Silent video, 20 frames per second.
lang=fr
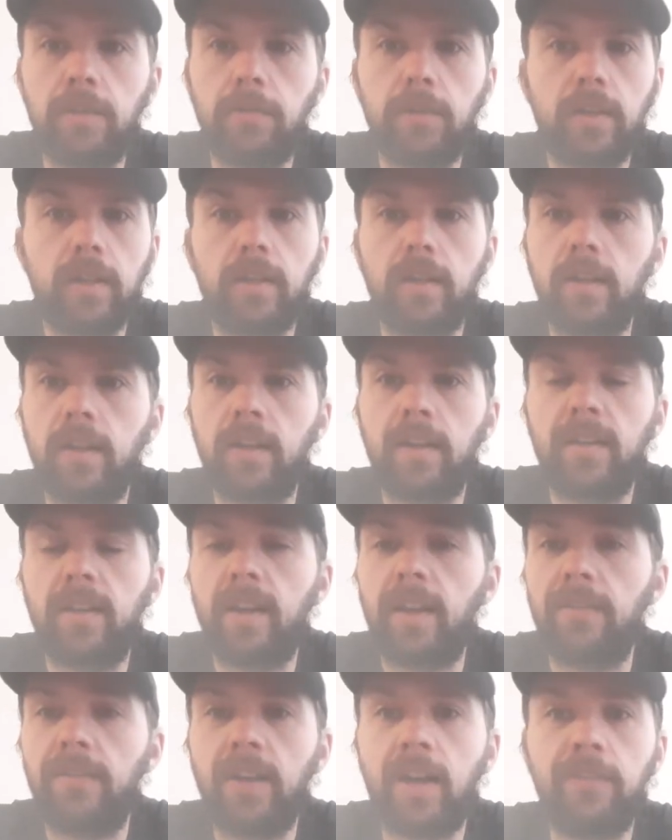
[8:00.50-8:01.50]
voilà,
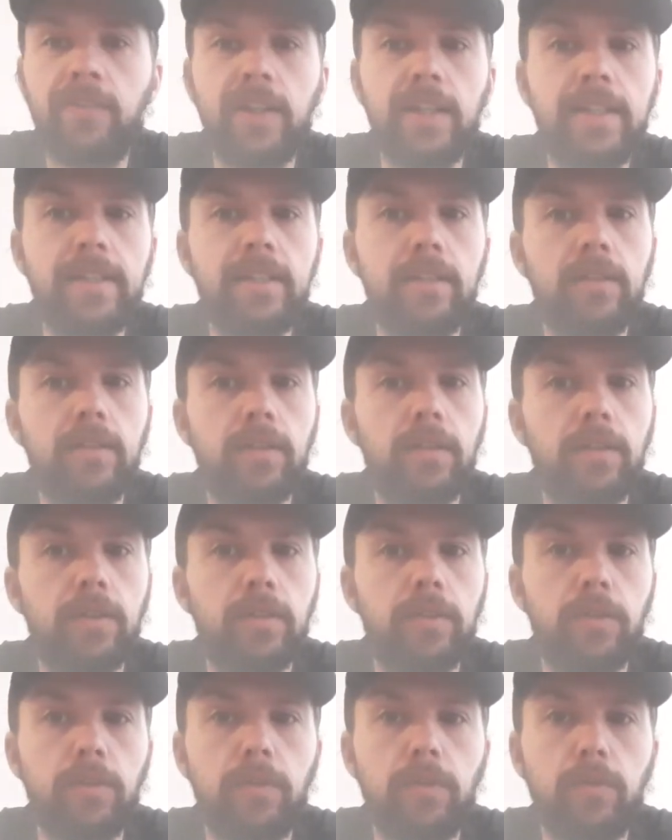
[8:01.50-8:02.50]
avec le,
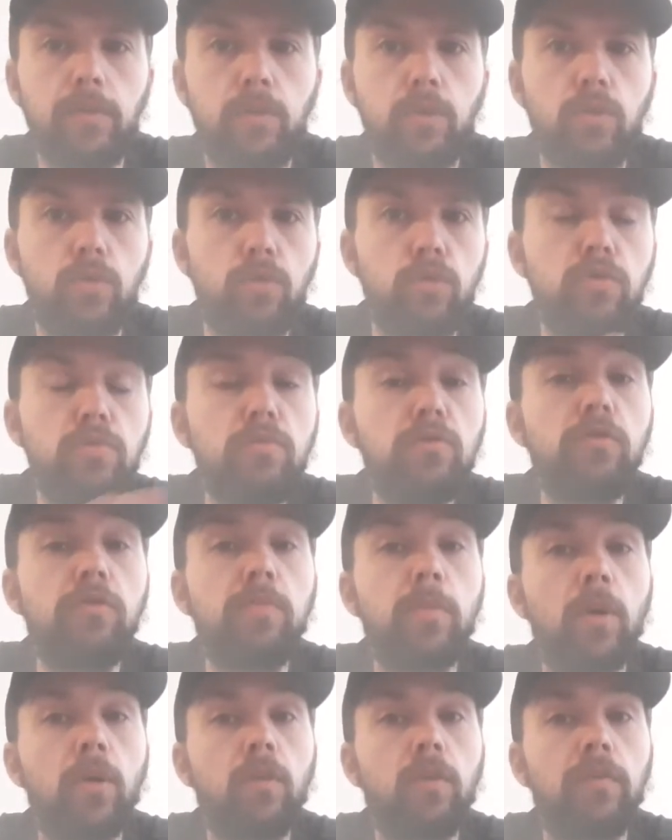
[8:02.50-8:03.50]
le, le
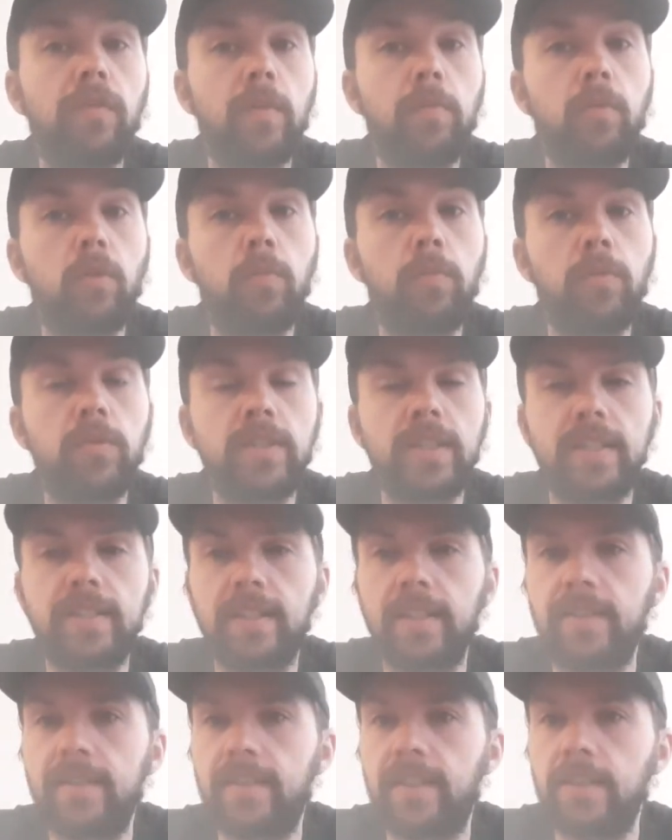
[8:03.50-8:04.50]
mouvement qu'on va proposer
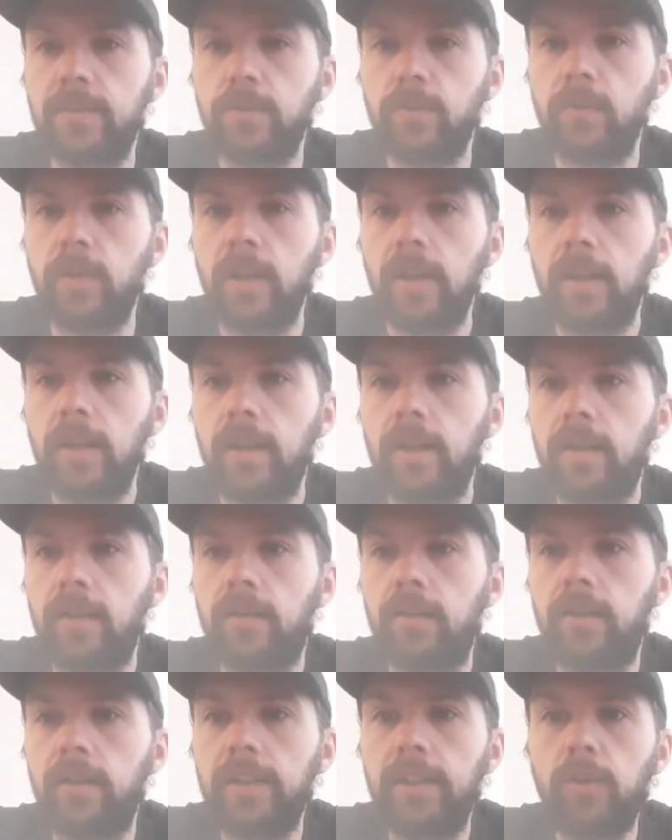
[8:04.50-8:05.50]
cette saison,
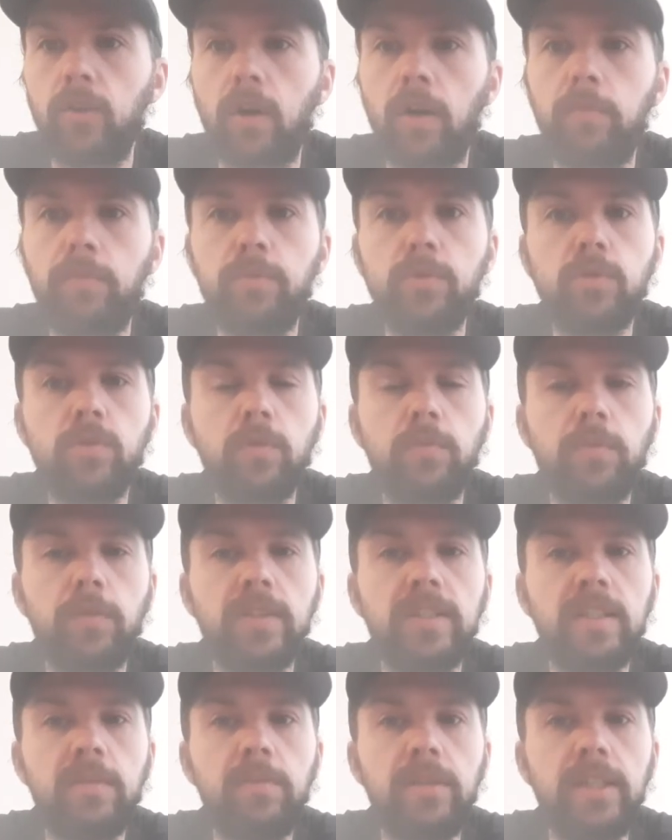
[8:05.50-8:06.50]
il aura plus de
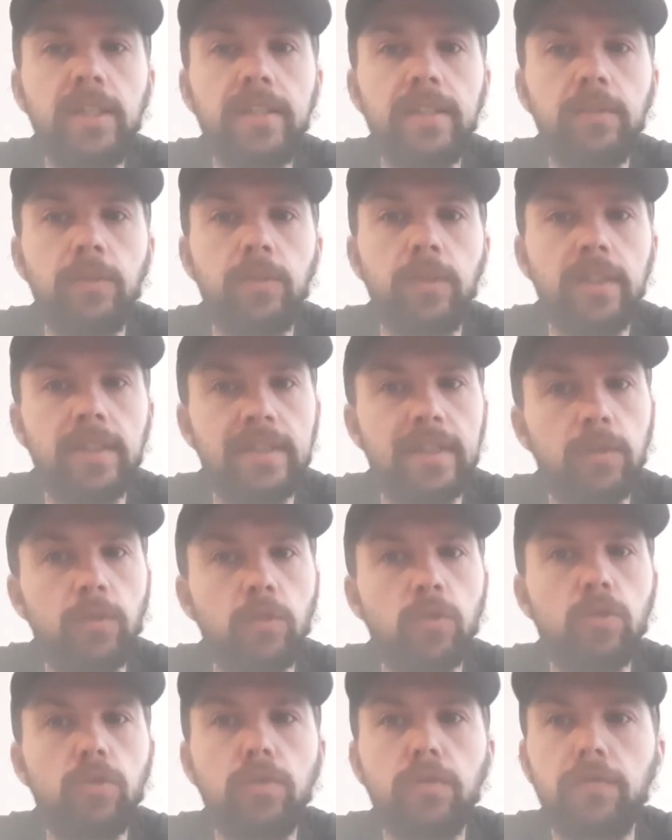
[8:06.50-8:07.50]
possibilités de laisser le
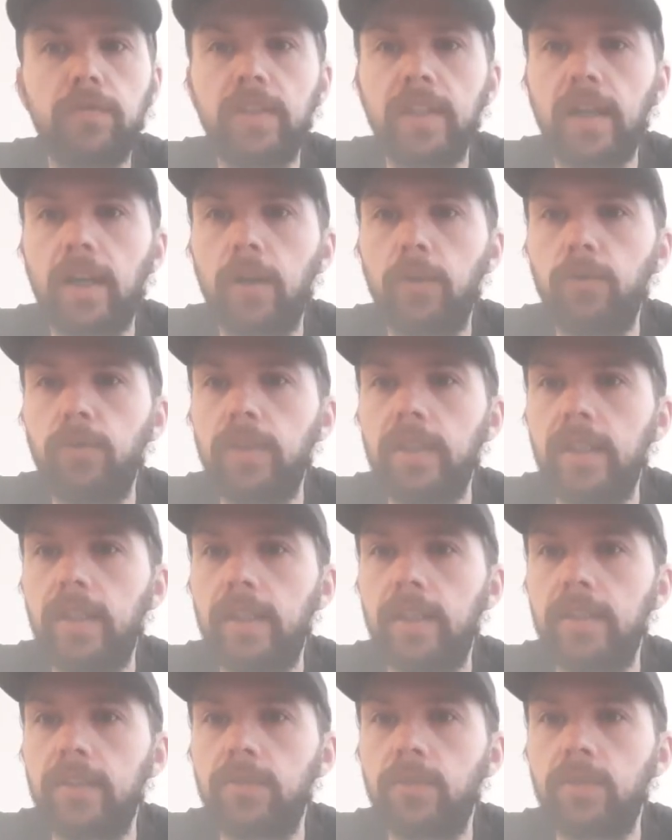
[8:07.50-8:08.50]
jeu venir à lui
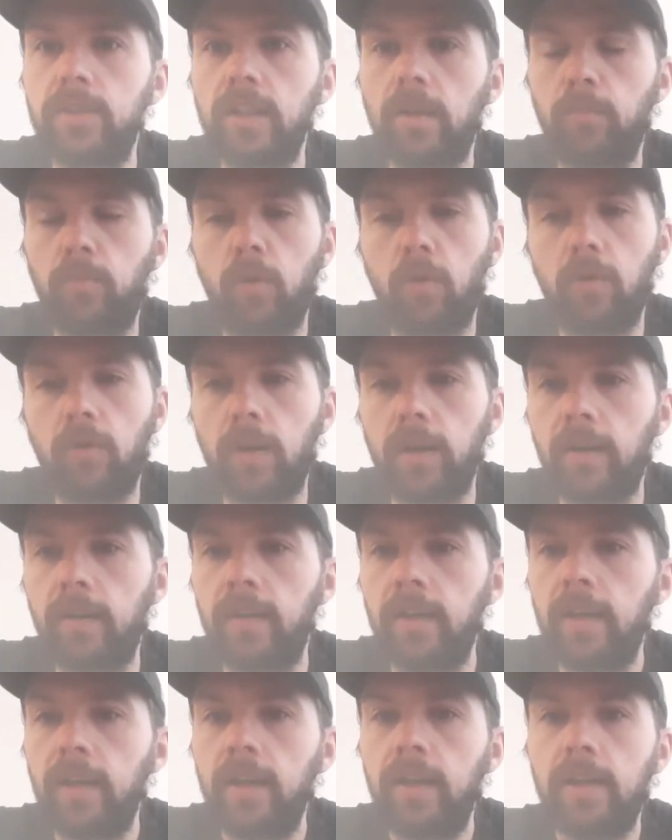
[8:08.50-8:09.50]
et se dire bon voilà,
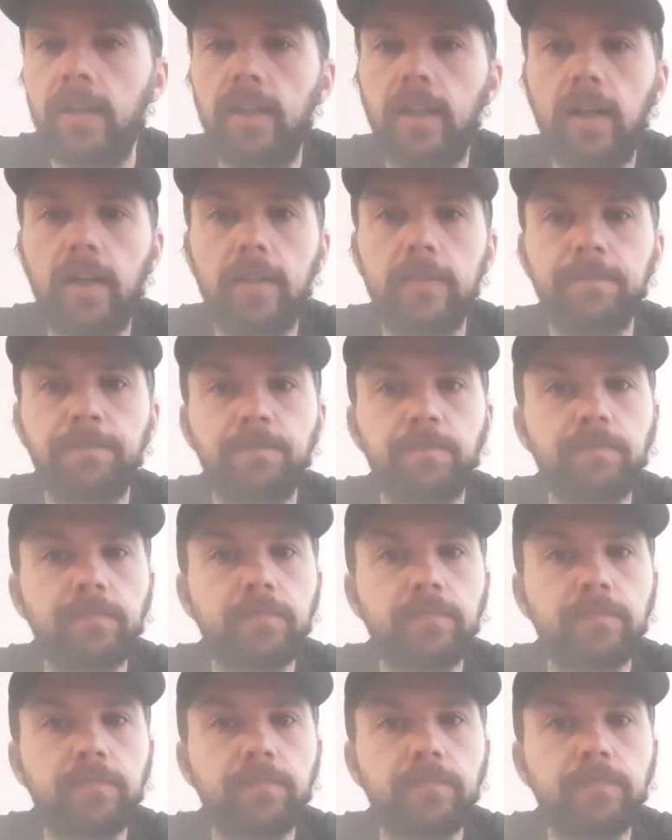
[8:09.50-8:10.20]
là,